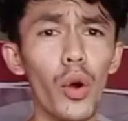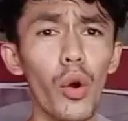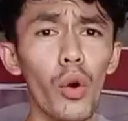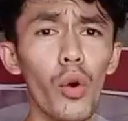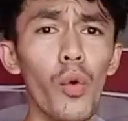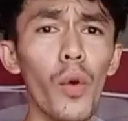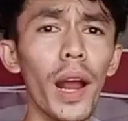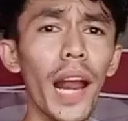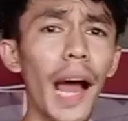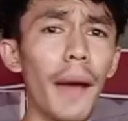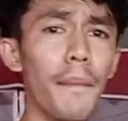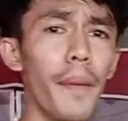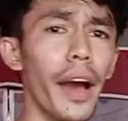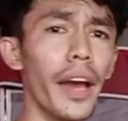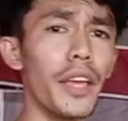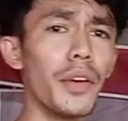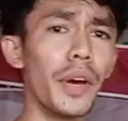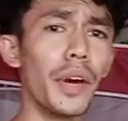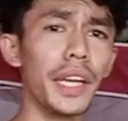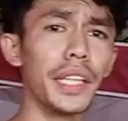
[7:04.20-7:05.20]
So kung wala
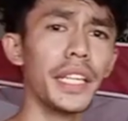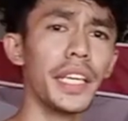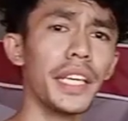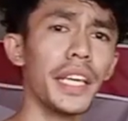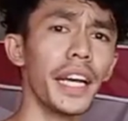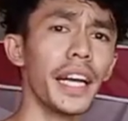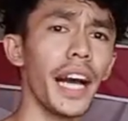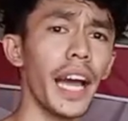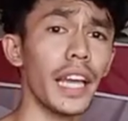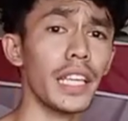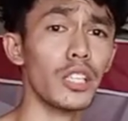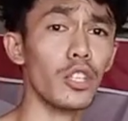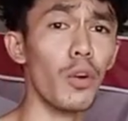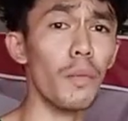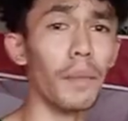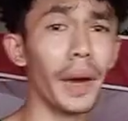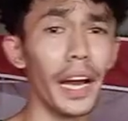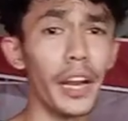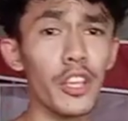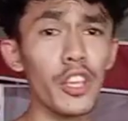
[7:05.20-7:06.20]
pa kayong idea guys
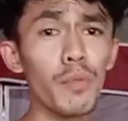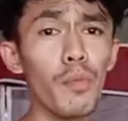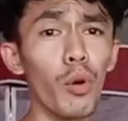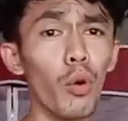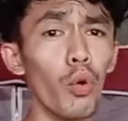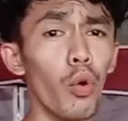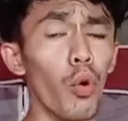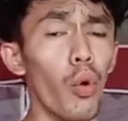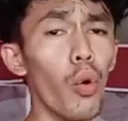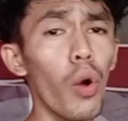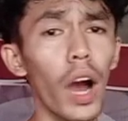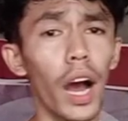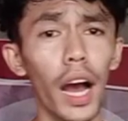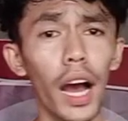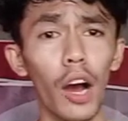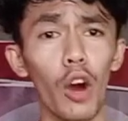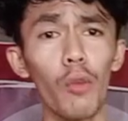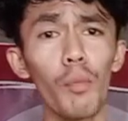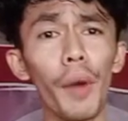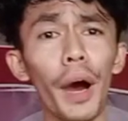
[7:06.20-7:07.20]
kung paano nyo
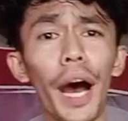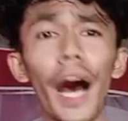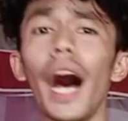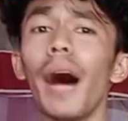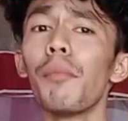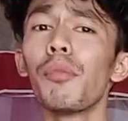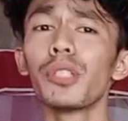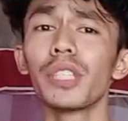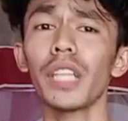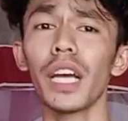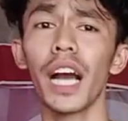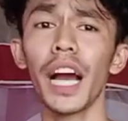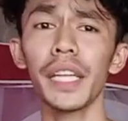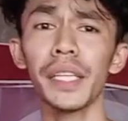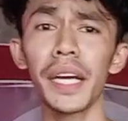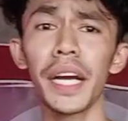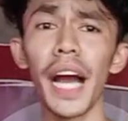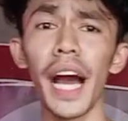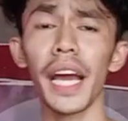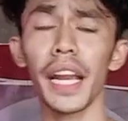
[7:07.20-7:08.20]
makukuha o maabot na
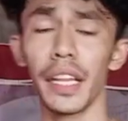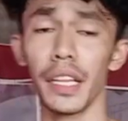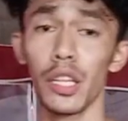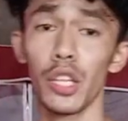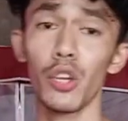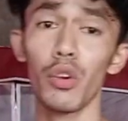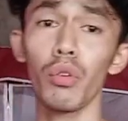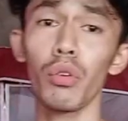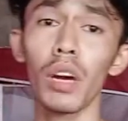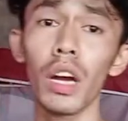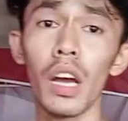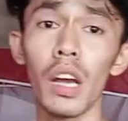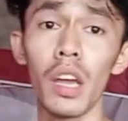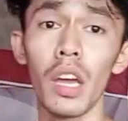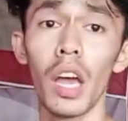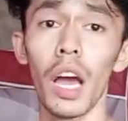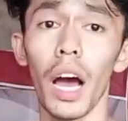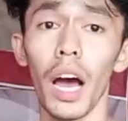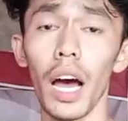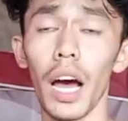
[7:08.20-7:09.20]
gadagaran yung
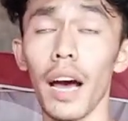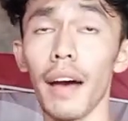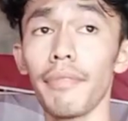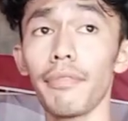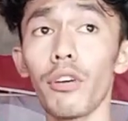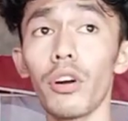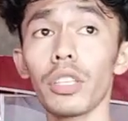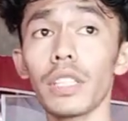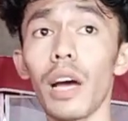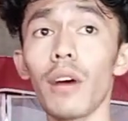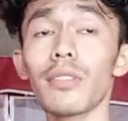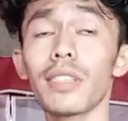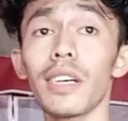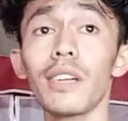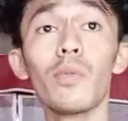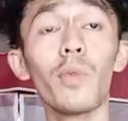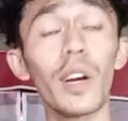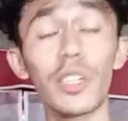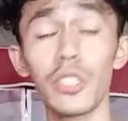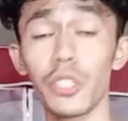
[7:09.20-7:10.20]
uh, ah,
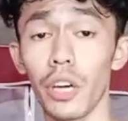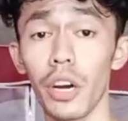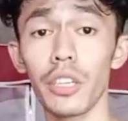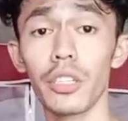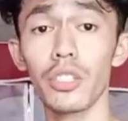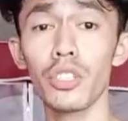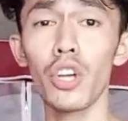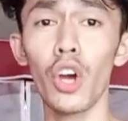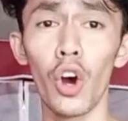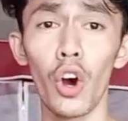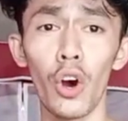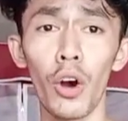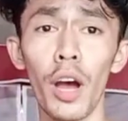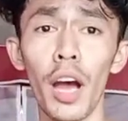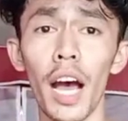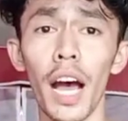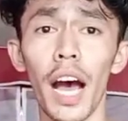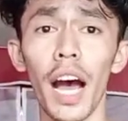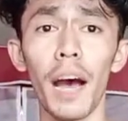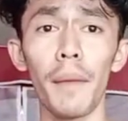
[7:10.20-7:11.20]
4,000 watch hours nyo,
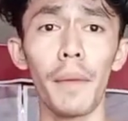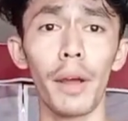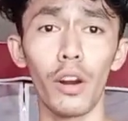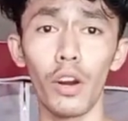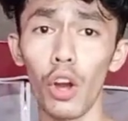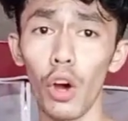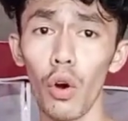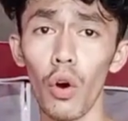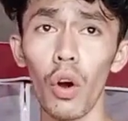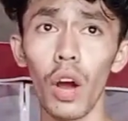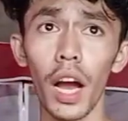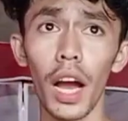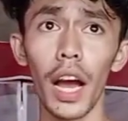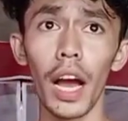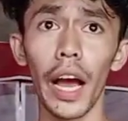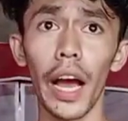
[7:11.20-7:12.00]
uh, meron akong